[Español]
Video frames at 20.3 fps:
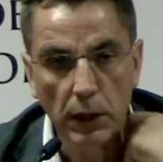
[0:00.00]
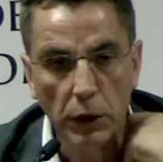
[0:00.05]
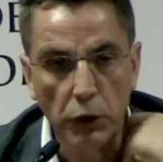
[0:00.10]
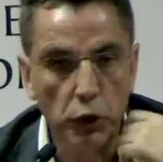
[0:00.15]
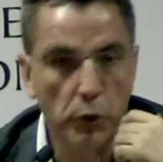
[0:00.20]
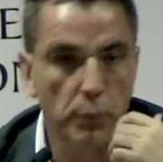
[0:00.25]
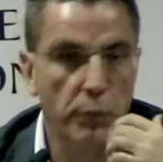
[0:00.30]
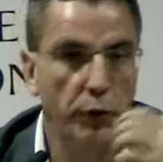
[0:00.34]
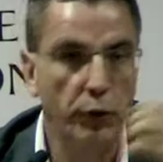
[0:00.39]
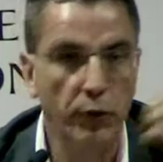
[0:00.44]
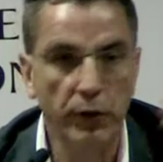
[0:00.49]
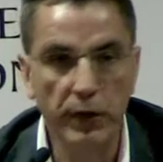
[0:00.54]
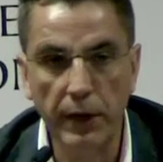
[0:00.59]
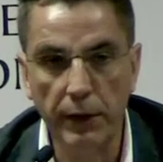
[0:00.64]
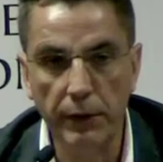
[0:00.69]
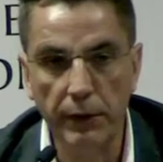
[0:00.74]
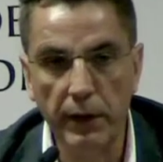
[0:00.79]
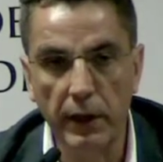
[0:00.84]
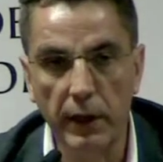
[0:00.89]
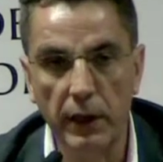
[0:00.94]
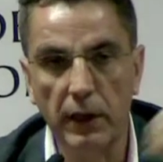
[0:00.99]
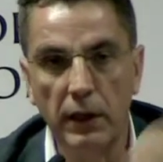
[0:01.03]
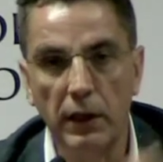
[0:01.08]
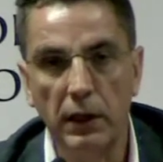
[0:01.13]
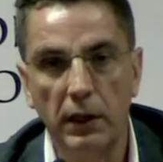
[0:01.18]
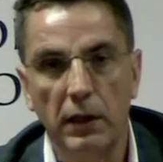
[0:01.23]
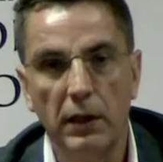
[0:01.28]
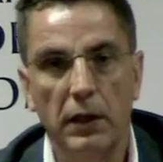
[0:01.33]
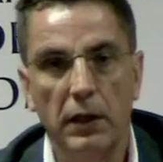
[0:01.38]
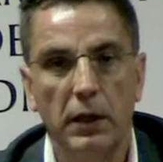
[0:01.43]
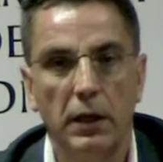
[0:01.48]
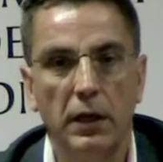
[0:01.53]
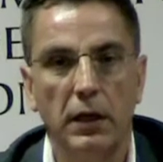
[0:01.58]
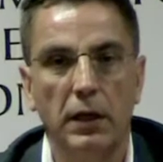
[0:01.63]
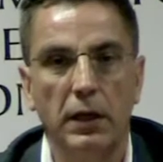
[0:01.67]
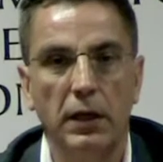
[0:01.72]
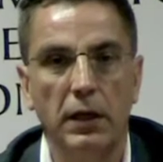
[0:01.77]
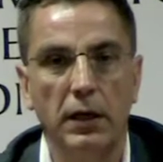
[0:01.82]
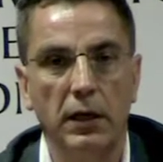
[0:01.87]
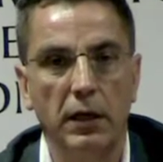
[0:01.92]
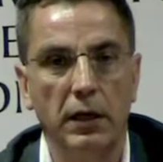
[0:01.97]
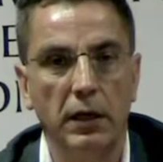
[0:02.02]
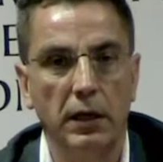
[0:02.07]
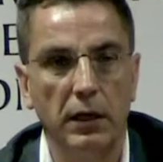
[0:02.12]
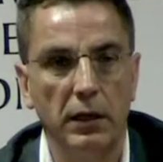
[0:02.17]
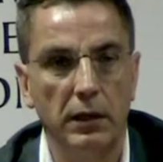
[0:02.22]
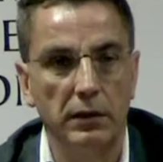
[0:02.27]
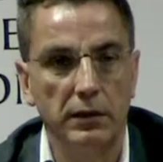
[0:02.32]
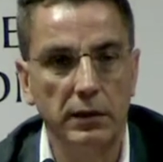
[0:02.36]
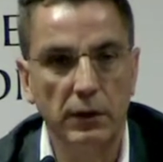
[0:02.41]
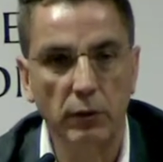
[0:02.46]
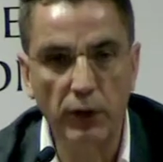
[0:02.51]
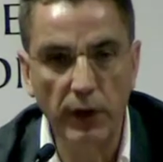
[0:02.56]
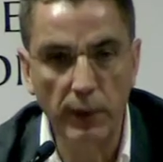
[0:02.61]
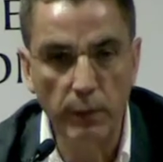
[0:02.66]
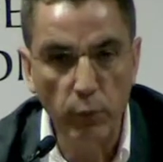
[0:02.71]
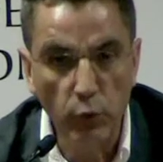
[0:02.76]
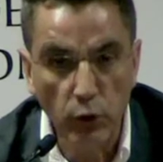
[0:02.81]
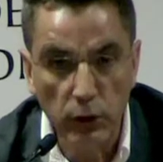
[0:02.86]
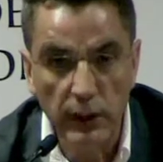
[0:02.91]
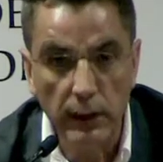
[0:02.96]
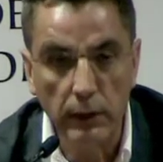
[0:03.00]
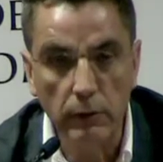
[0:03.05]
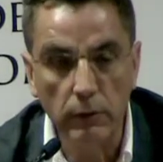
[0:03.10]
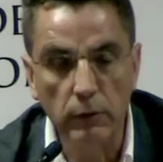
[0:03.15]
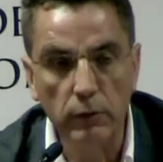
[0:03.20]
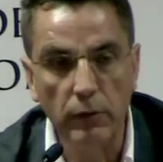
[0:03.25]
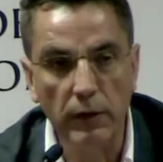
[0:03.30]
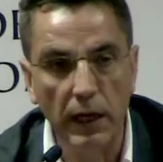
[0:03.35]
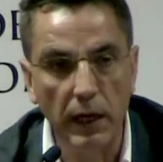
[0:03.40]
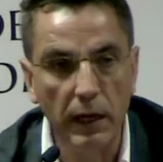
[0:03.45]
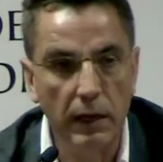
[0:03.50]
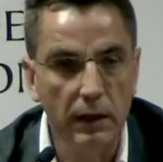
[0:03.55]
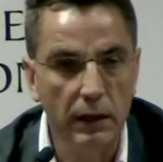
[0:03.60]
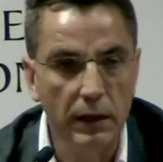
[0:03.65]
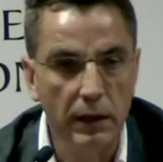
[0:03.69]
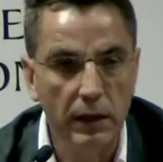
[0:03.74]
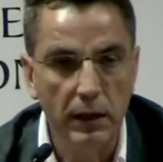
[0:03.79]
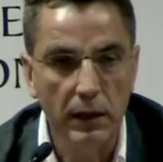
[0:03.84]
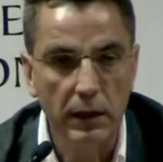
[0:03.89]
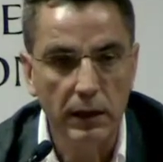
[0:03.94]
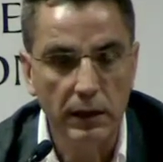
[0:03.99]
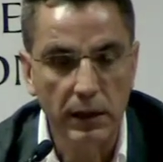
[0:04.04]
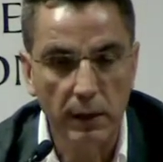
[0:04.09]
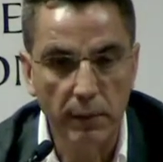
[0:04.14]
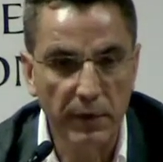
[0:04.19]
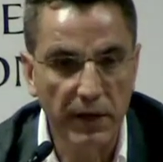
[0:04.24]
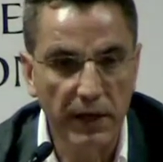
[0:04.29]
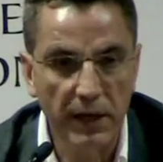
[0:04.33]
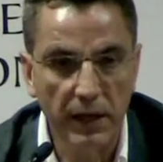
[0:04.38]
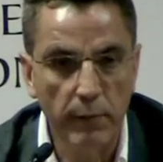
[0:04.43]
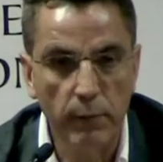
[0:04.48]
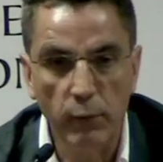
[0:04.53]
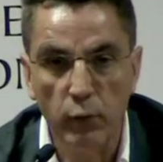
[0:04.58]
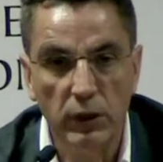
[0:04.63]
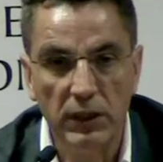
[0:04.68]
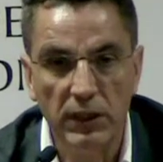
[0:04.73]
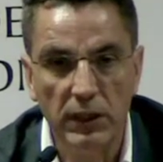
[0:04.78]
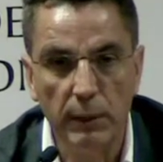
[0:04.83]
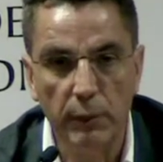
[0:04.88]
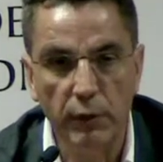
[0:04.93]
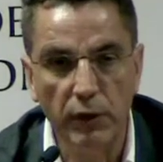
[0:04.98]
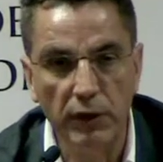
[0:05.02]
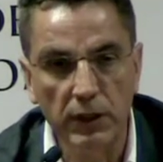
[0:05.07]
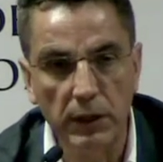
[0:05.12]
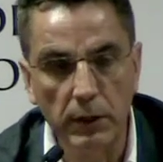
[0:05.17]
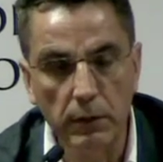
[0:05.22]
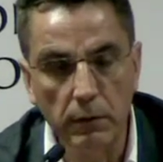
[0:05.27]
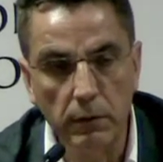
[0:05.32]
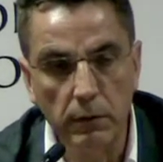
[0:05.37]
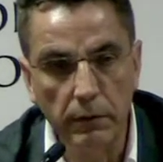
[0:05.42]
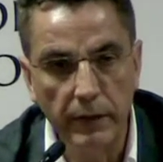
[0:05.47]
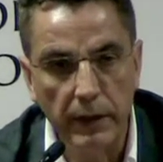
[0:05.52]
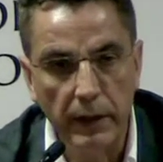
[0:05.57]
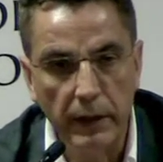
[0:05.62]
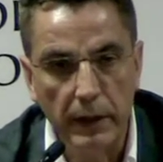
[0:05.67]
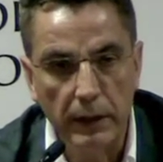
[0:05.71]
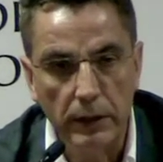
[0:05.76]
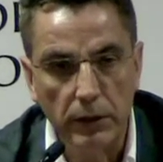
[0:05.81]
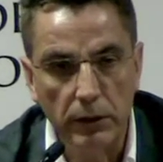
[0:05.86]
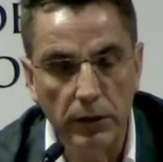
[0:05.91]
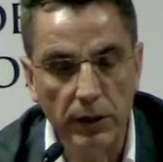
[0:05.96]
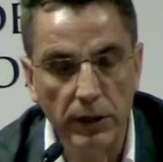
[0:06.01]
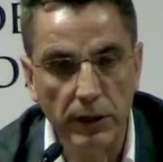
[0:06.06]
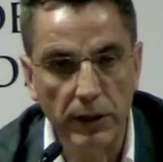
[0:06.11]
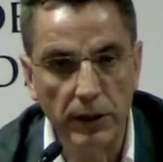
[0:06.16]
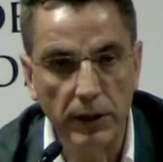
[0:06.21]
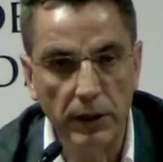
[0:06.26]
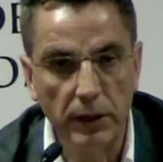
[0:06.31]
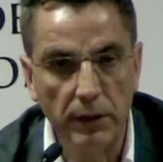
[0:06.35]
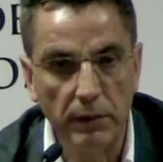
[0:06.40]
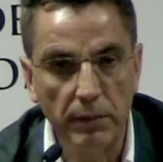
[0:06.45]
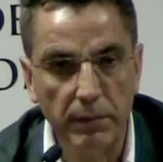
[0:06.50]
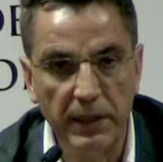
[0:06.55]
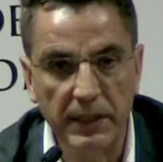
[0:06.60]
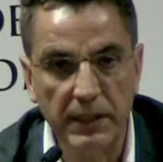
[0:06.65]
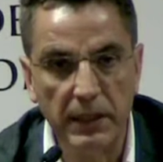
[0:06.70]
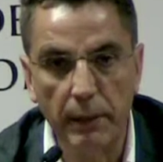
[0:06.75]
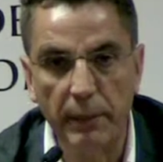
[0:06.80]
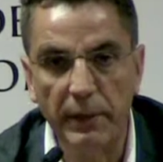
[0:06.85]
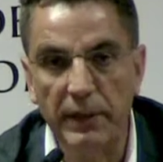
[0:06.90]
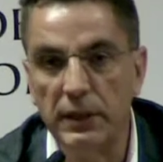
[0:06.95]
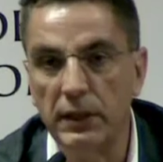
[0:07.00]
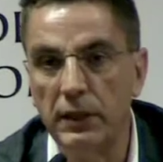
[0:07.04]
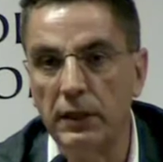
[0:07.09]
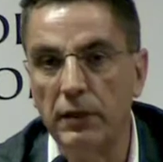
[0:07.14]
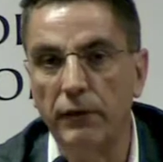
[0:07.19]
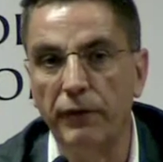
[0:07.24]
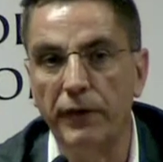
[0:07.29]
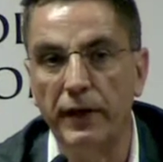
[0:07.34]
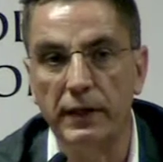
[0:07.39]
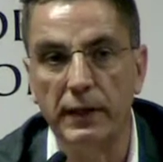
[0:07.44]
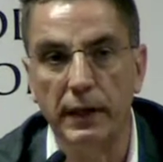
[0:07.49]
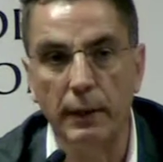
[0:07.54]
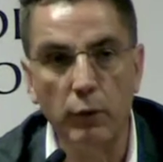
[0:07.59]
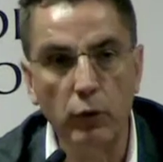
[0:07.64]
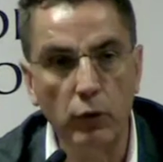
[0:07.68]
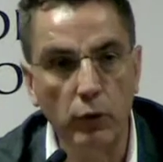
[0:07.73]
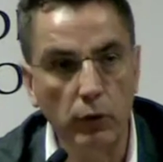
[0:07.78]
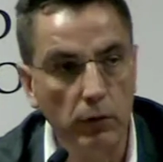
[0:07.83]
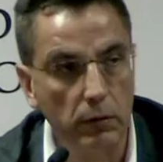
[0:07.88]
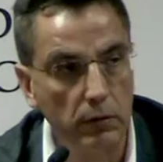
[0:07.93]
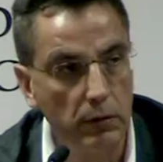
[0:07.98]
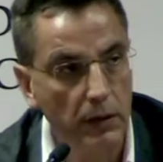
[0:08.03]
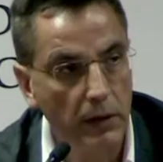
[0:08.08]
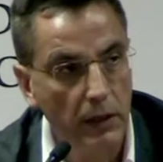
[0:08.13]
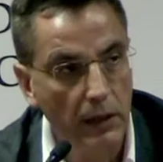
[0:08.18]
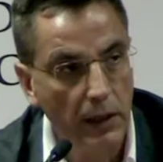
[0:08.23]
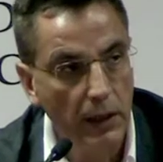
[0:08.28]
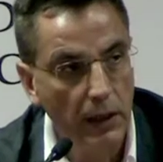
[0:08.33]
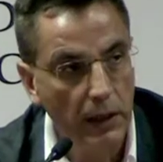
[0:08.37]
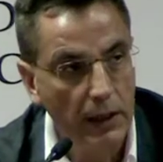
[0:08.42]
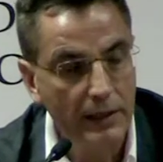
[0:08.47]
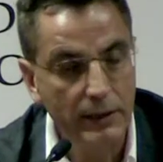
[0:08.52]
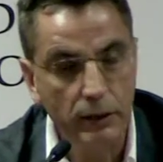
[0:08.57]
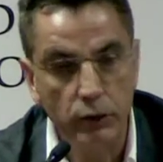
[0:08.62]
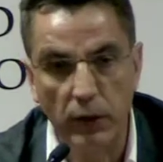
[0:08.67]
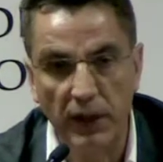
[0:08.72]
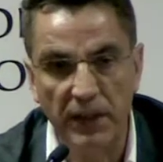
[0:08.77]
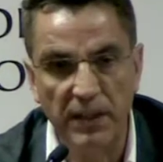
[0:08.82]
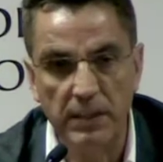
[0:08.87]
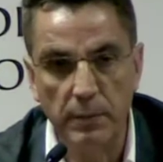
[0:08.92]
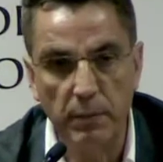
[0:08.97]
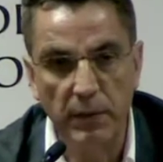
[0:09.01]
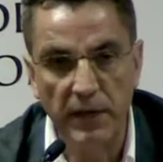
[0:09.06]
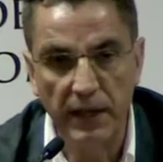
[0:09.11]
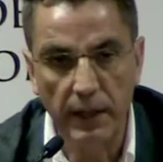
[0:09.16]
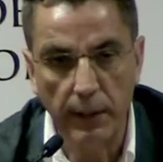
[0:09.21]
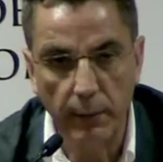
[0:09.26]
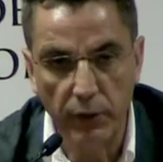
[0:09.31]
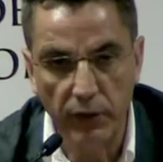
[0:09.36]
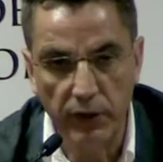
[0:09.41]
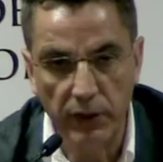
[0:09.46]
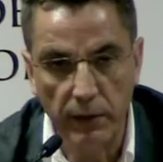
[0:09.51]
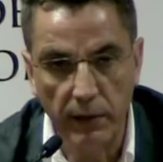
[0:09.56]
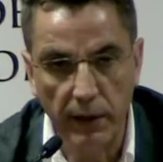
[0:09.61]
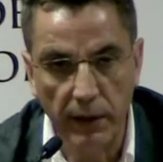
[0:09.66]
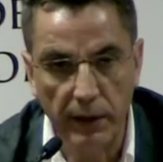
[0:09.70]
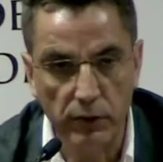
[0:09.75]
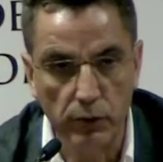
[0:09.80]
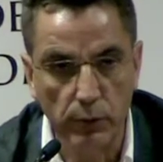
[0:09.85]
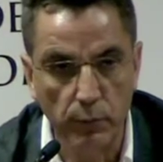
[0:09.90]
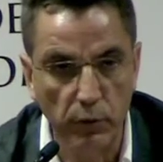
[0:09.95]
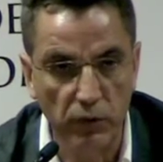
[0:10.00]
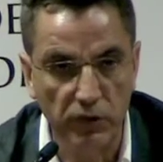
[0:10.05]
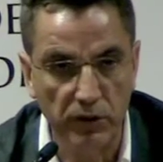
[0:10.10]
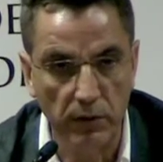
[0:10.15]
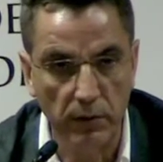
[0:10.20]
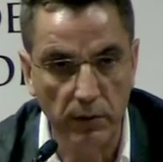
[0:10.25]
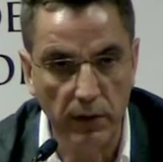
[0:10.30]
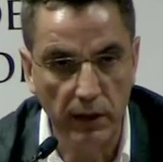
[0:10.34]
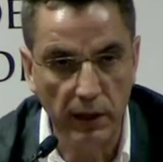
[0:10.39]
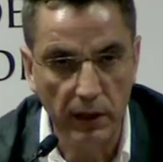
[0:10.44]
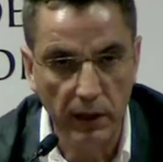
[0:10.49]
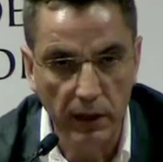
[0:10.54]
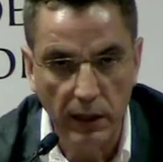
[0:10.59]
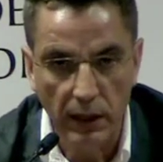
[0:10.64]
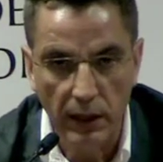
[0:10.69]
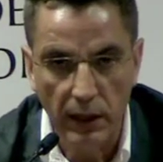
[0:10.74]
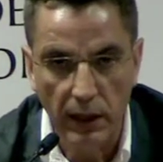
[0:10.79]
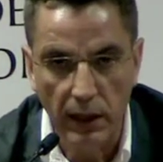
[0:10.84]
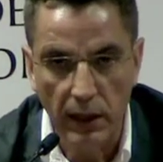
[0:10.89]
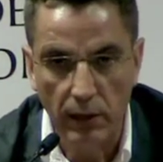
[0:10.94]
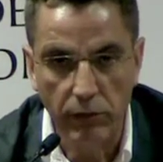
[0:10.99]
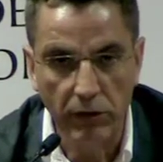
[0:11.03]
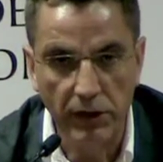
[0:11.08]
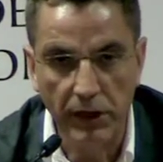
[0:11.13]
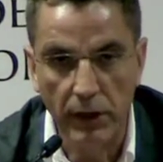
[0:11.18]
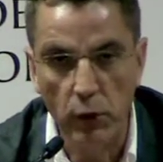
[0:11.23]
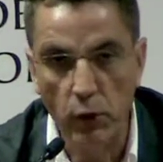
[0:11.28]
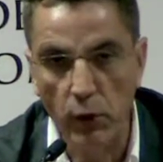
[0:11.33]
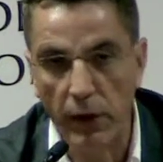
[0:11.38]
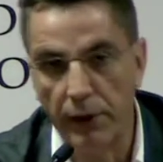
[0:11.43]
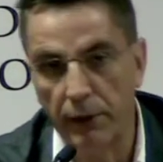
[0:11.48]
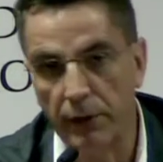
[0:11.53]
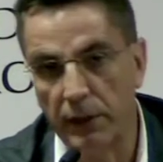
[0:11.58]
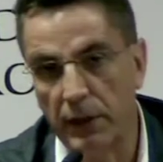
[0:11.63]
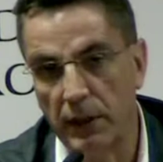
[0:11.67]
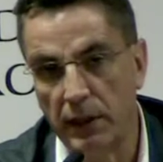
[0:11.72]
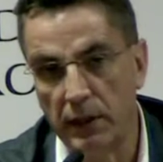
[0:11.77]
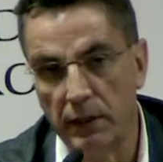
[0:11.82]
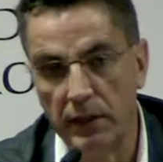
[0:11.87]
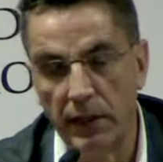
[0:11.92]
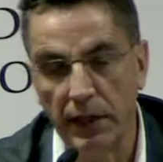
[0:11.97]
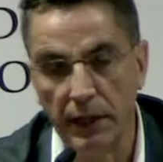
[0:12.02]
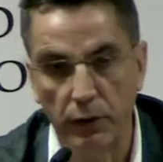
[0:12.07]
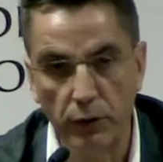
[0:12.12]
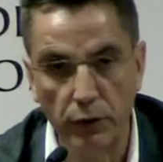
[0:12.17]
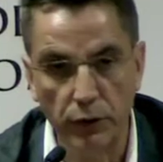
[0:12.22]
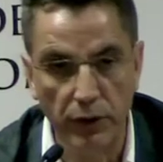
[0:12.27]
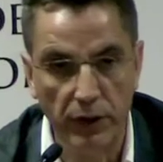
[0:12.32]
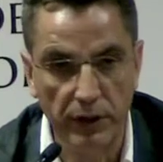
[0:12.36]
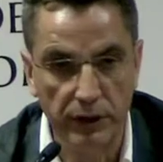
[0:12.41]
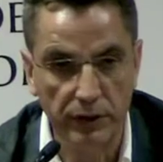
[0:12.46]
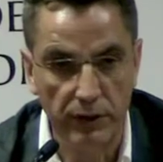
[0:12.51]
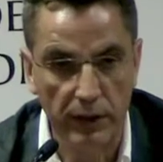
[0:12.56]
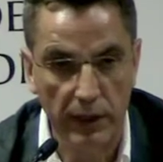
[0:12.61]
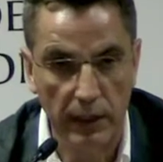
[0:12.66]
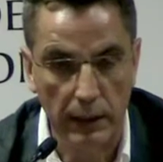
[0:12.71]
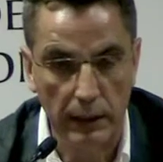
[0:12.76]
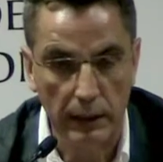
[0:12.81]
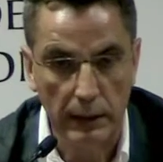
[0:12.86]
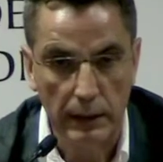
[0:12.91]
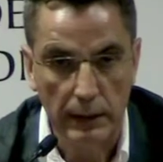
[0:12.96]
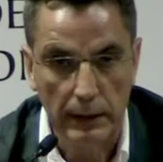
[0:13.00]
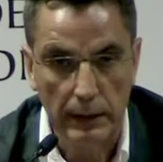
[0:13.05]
Y hoy por hoy Arona es, eh, según es multicultural, también es multideportivo, donde prácticamente ofertamos casi todas las disciplinas deportivas que son posibles en cualquier lugar hoy del territorio nacional.